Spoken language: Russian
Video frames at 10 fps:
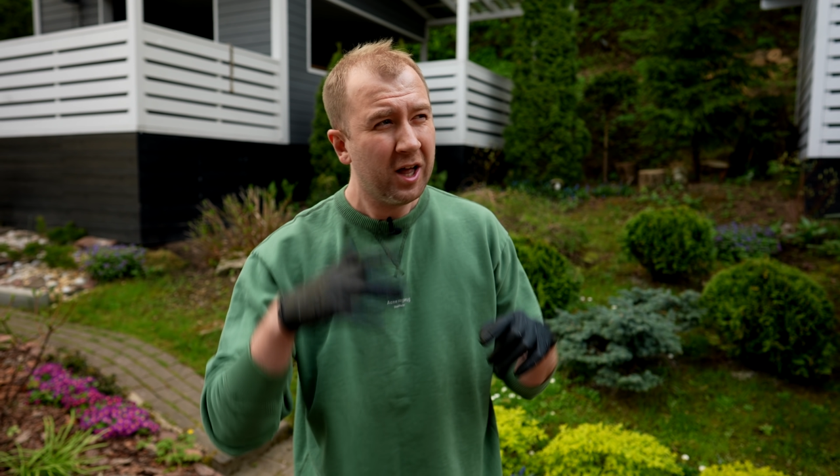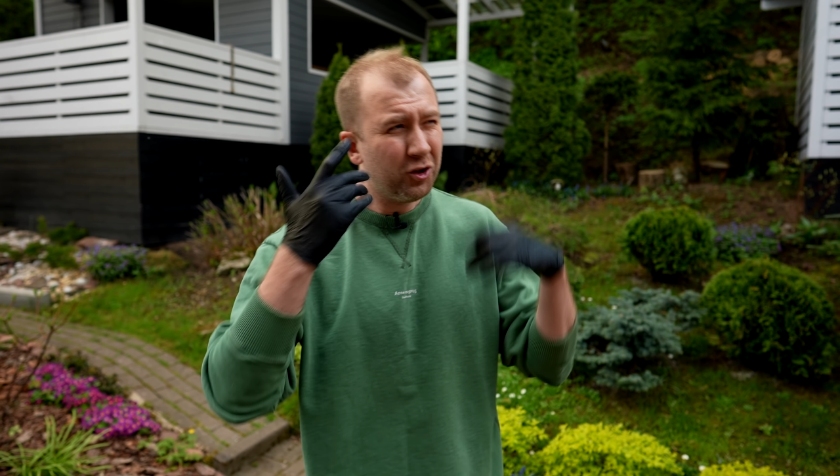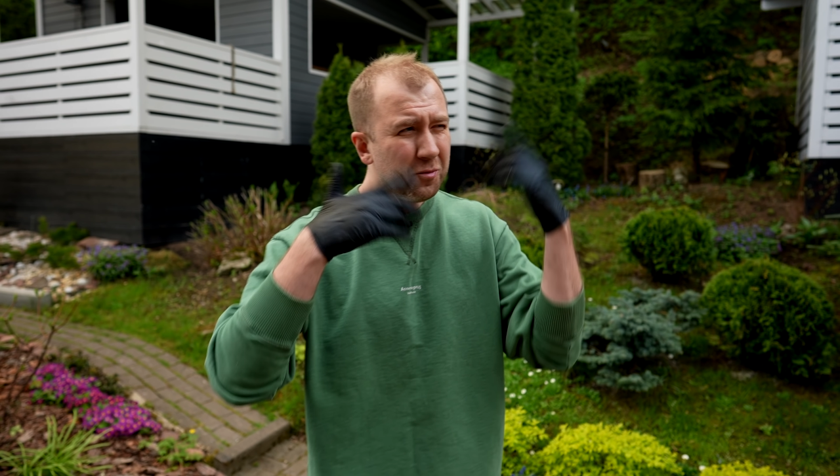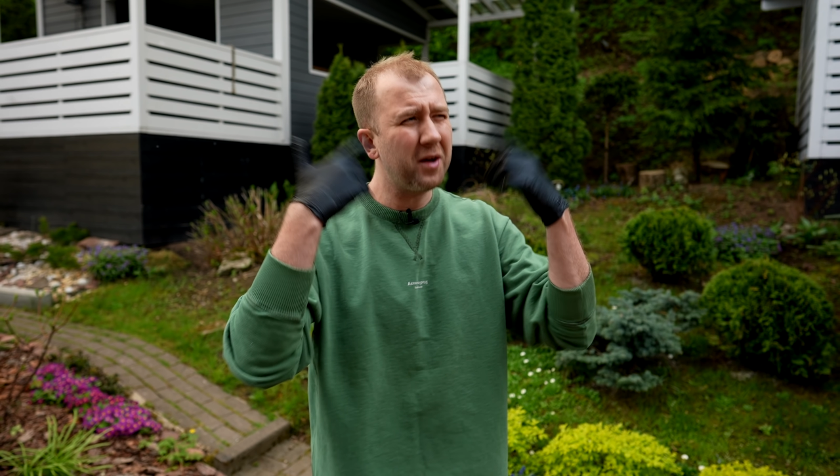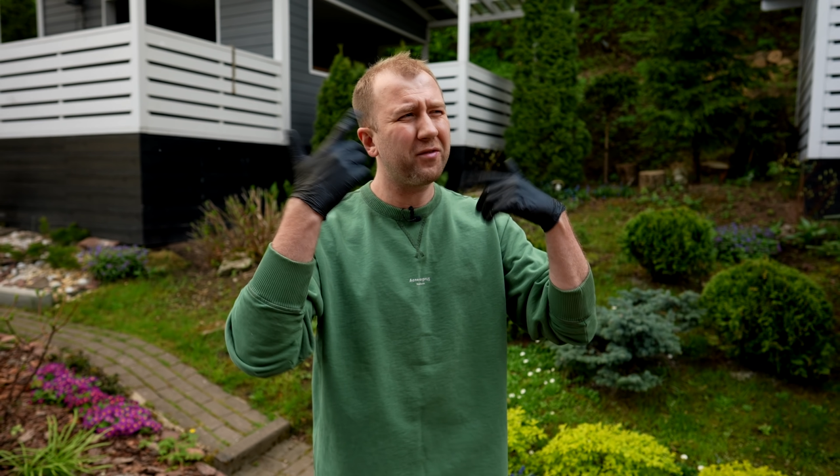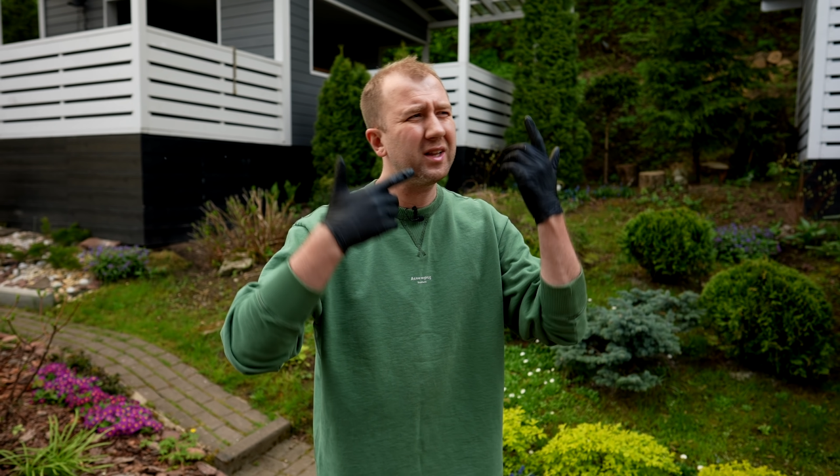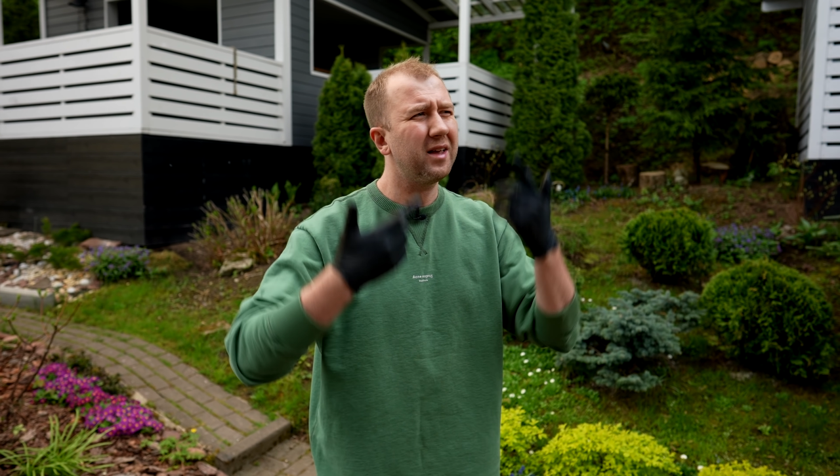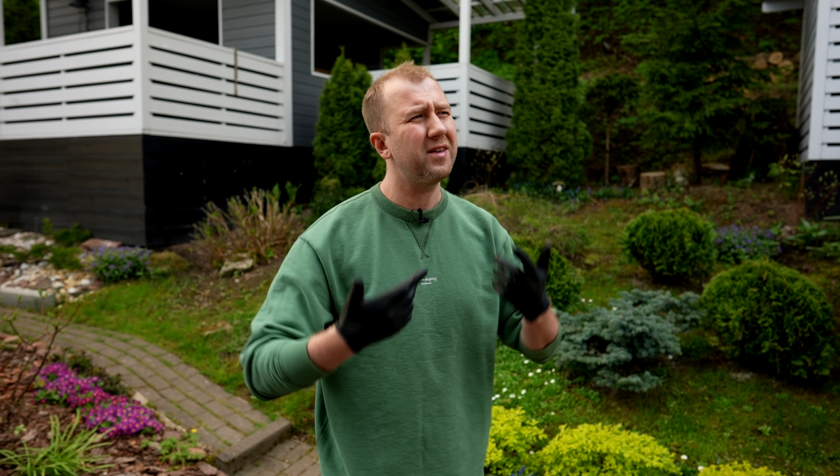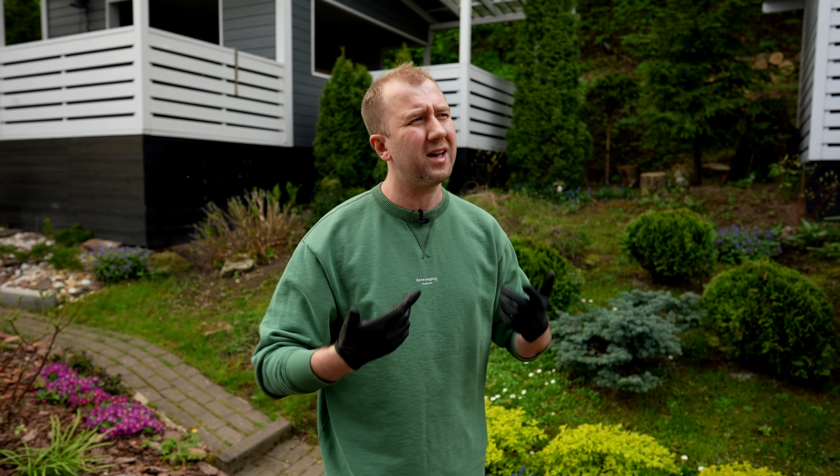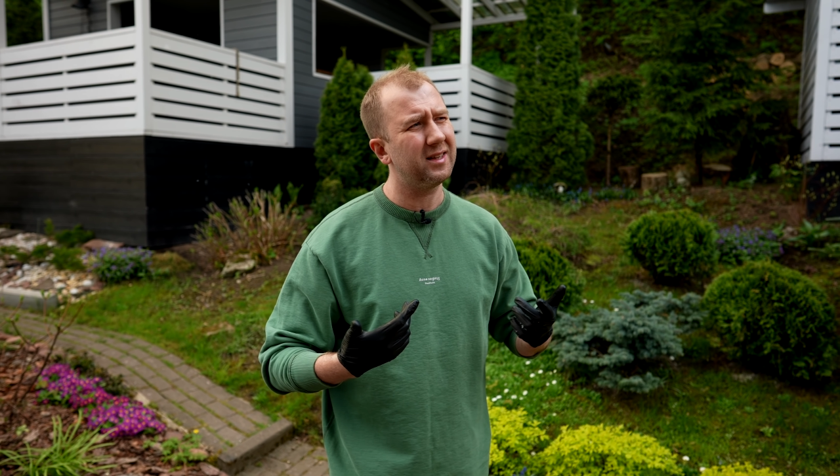Ну, у меня в
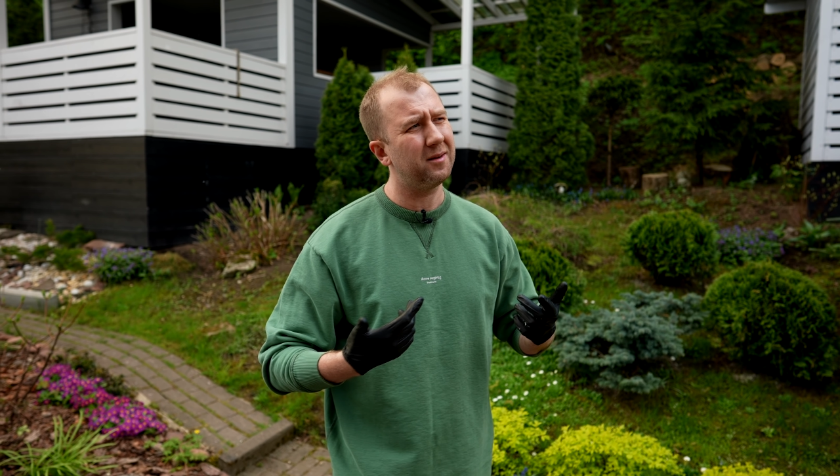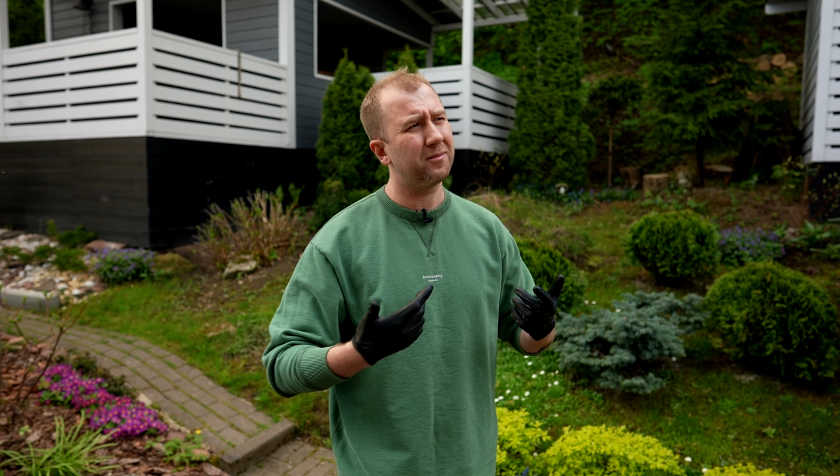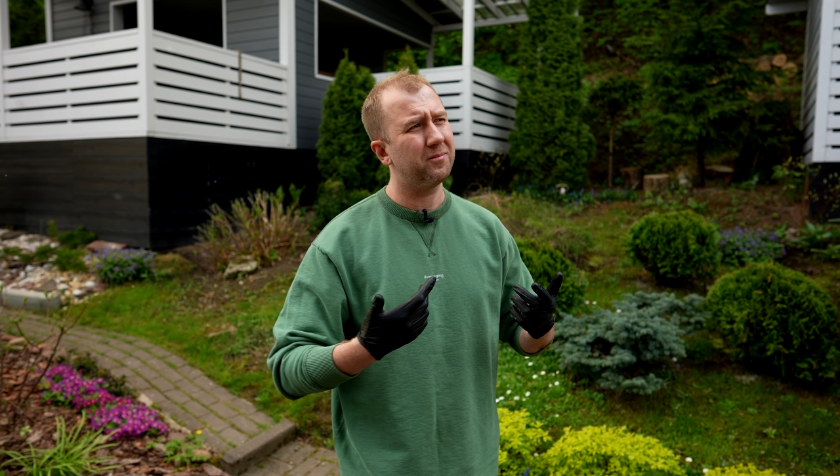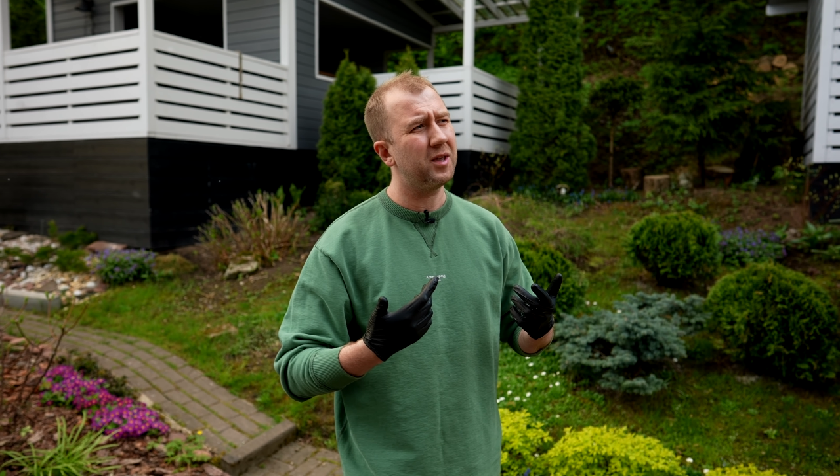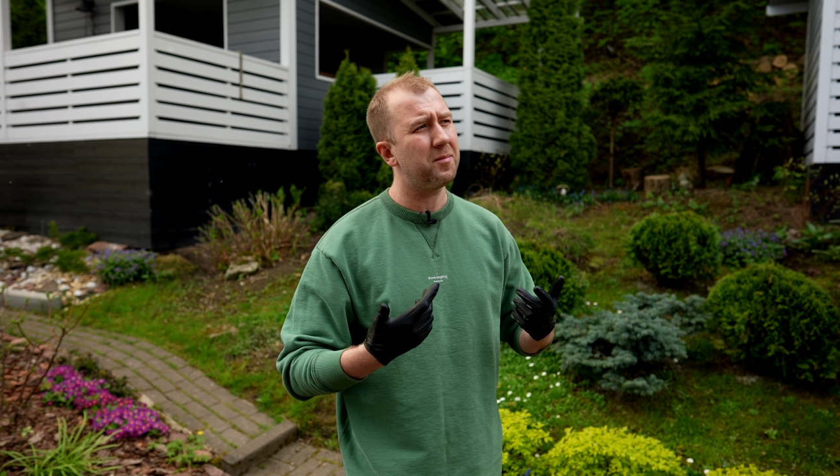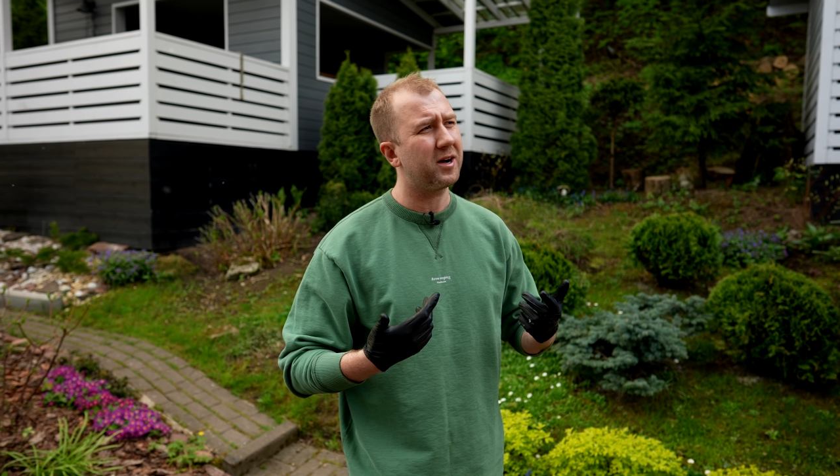голове она мне